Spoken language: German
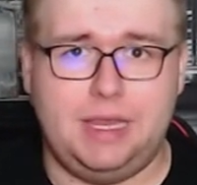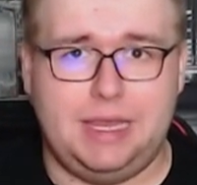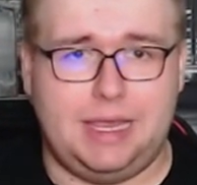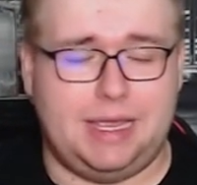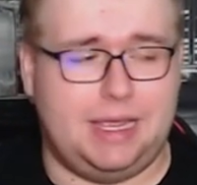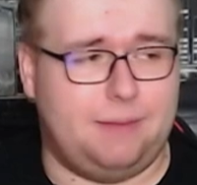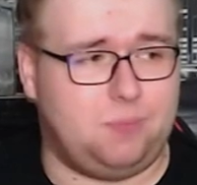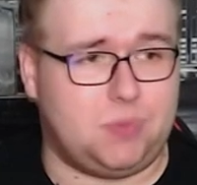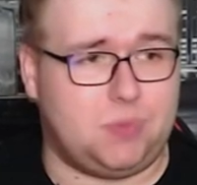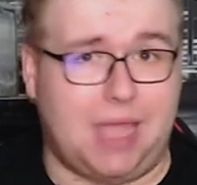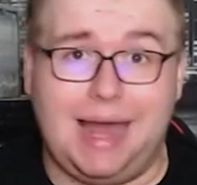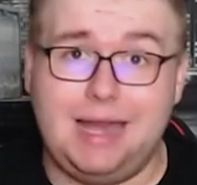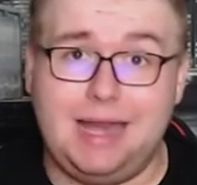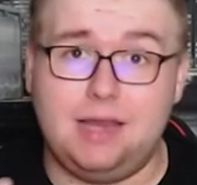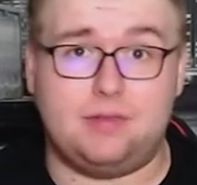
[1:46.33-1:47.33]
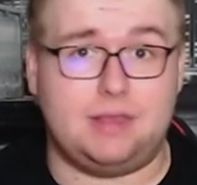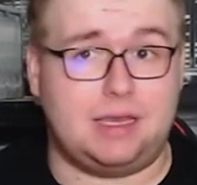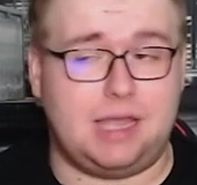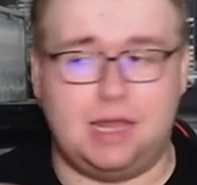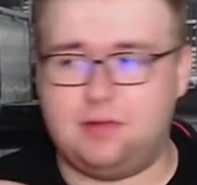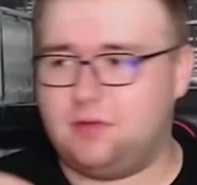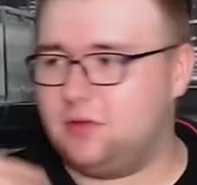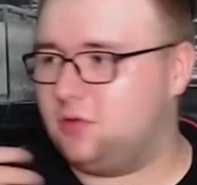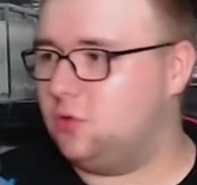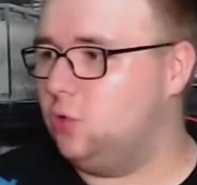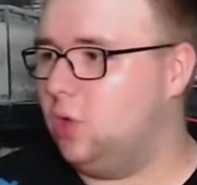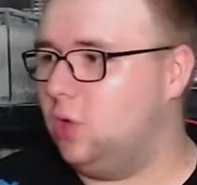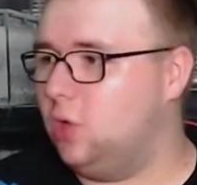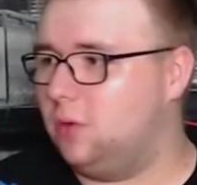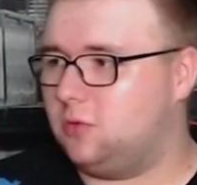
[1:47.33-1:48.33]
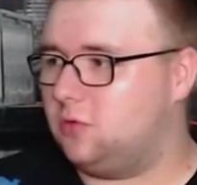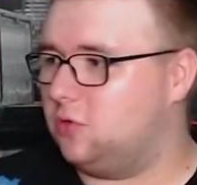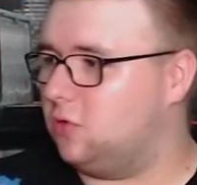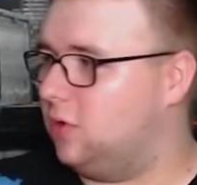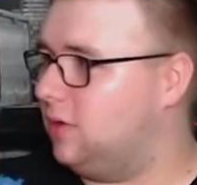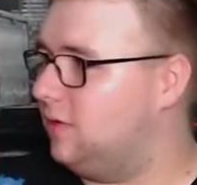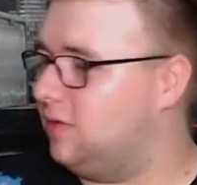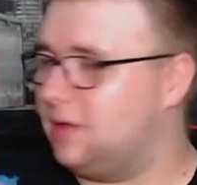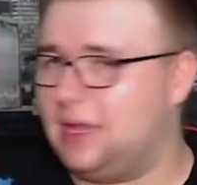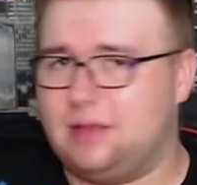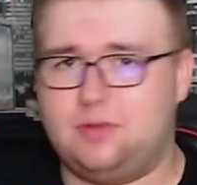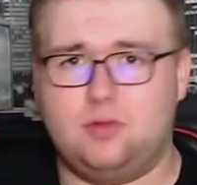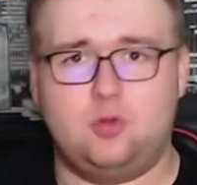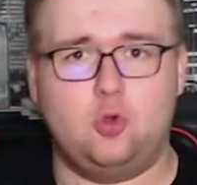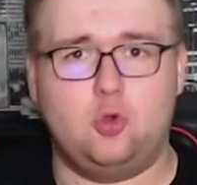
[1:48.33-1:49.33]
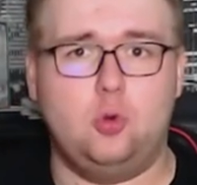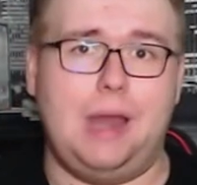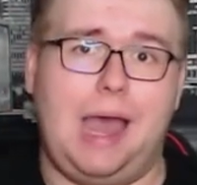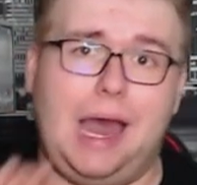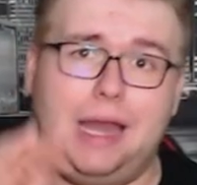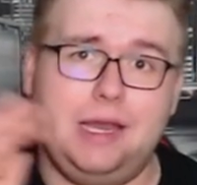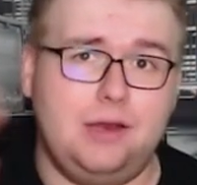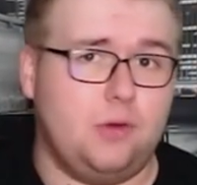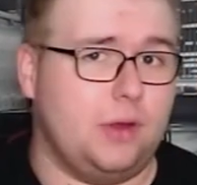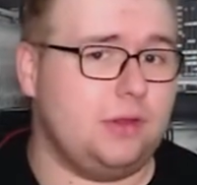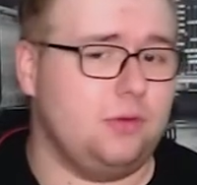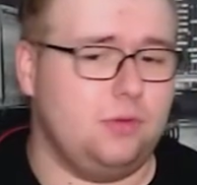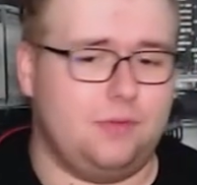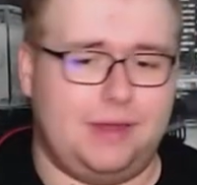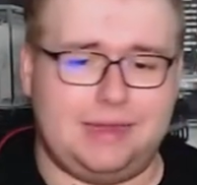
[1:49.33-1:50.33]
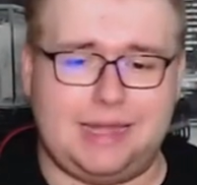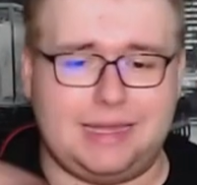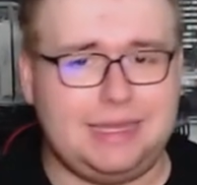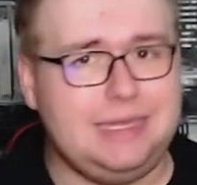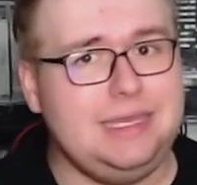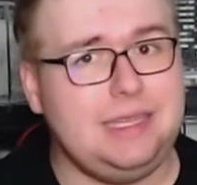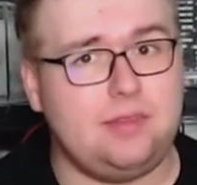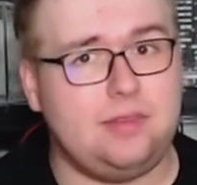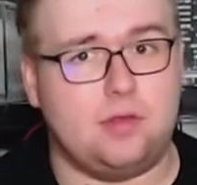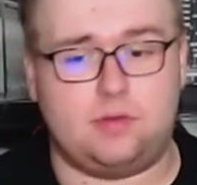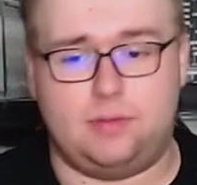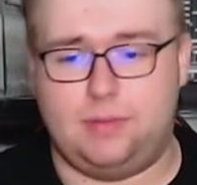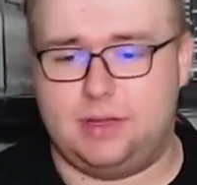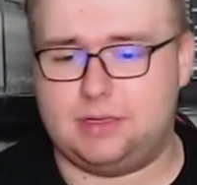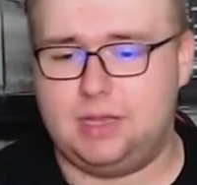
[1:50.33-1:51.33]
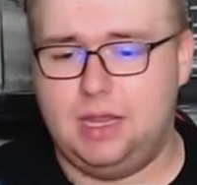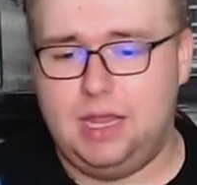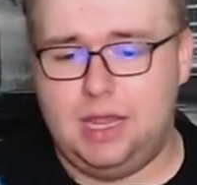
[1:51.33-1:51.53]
Ähm, alles, der ganze Tour, Tour, äh, das ganze Trubel, alle Leute und so weiter hat die nichts ausgemacht.